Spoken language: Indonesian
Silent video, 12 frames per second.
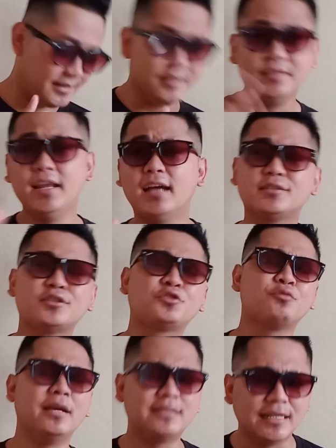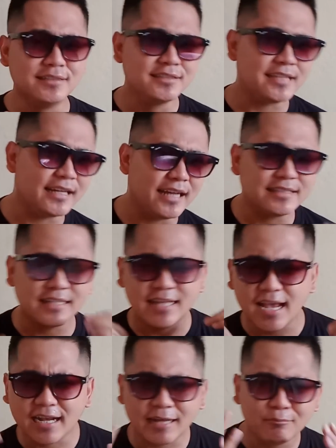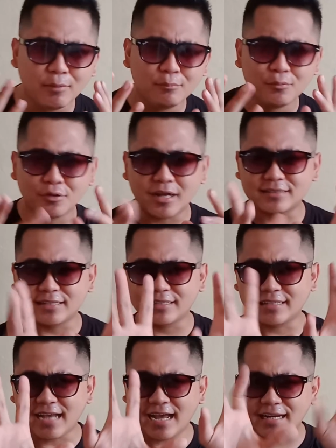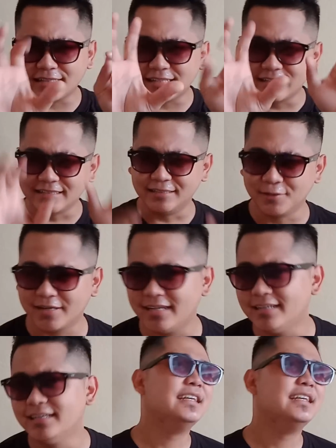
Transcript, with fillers: Dan sesuai janji saya, saya akan membongkar trik karet tadi, oke? Okay?